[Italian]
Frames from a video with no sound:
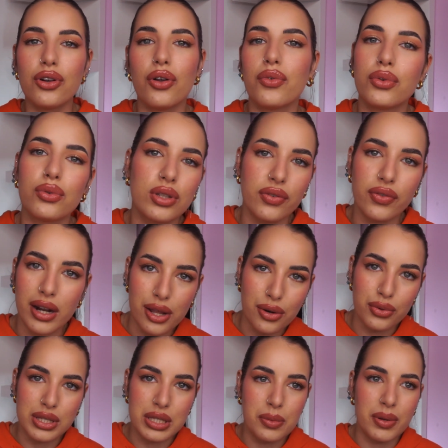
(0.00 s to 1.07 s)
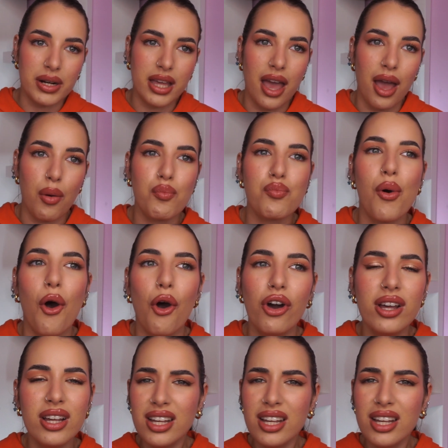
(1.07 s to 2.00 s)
l'ho voluto fare rossi perché è un po'